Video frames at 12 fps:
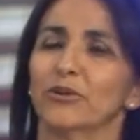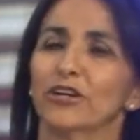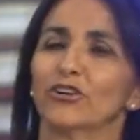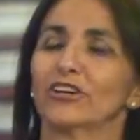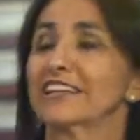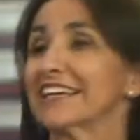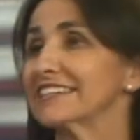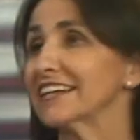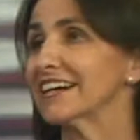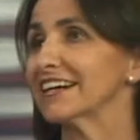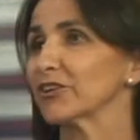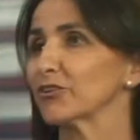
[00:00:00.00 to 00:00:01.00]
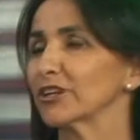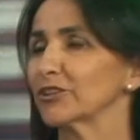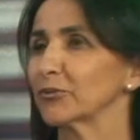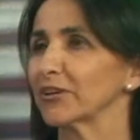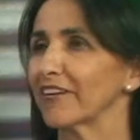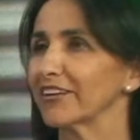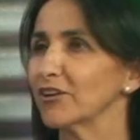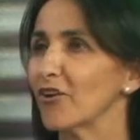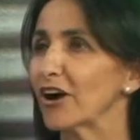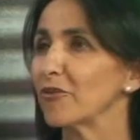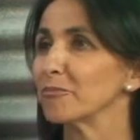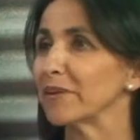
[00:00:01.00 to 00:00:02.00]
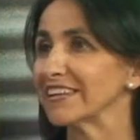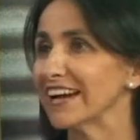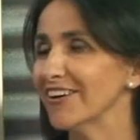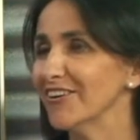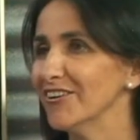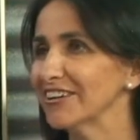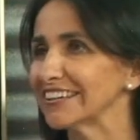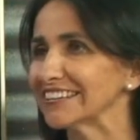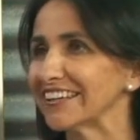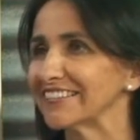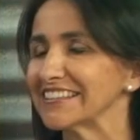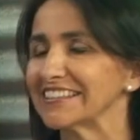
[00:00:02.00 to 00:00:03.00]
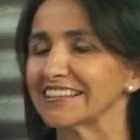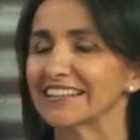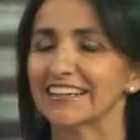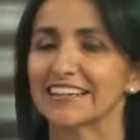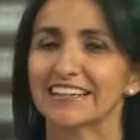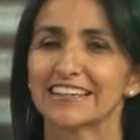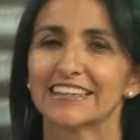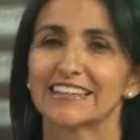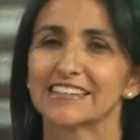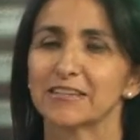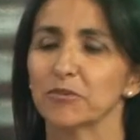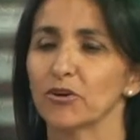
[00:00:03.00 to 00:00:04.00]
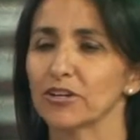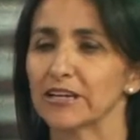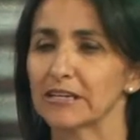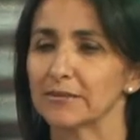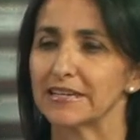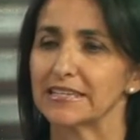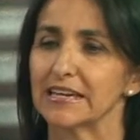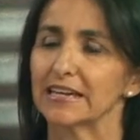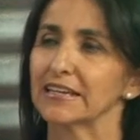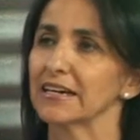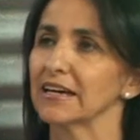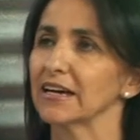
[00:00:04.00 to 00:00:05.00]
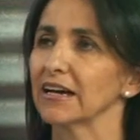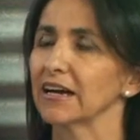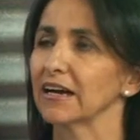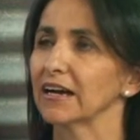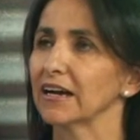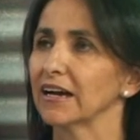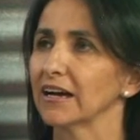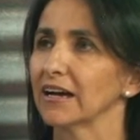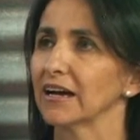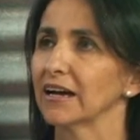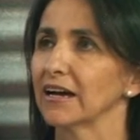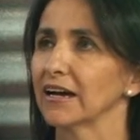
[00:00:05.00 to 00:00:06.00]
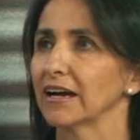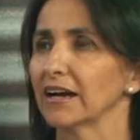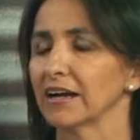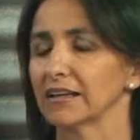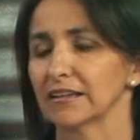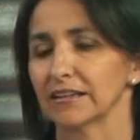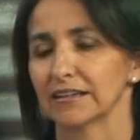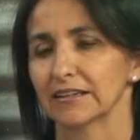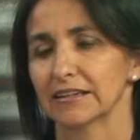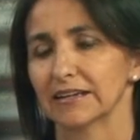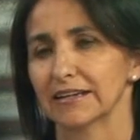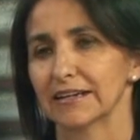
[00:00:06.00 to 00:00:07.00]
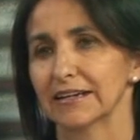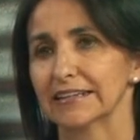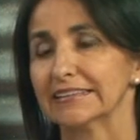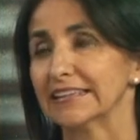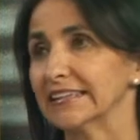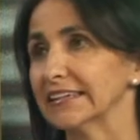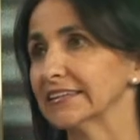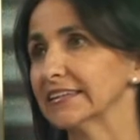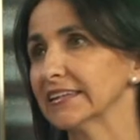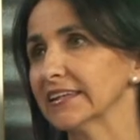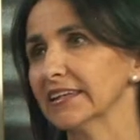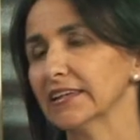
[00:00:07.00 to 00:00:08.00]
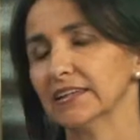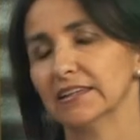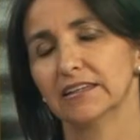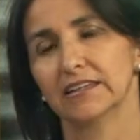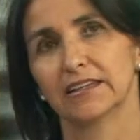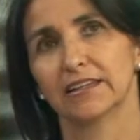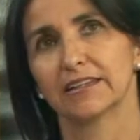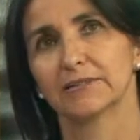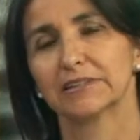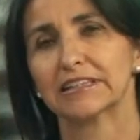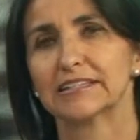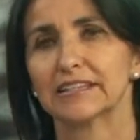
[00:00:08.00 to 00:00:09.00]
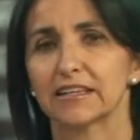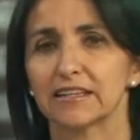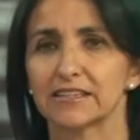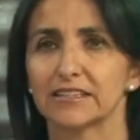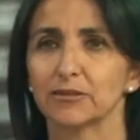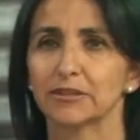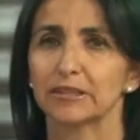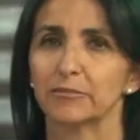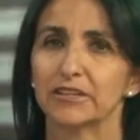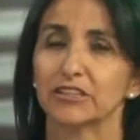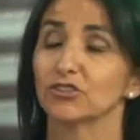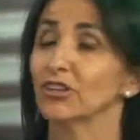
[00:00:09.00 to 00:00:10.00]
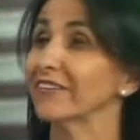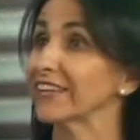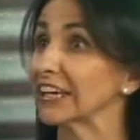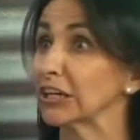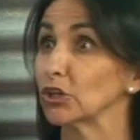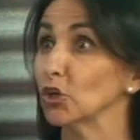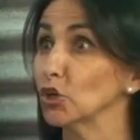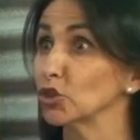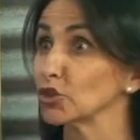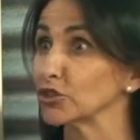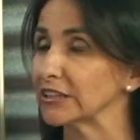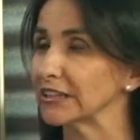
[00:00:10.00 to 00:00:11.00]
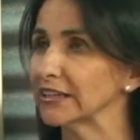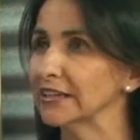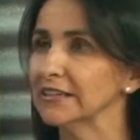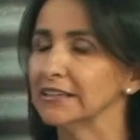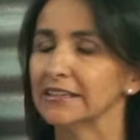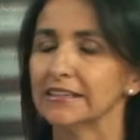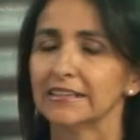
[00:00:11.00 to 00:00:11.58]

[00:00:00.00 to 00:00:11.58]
Bueno, gracias Roberto por habernos acompañado en esta visita eh, que hicimos hoy en la mañana al, teniente y en la dependencia de Sigol también. Yo la verdad es que no lo conocía.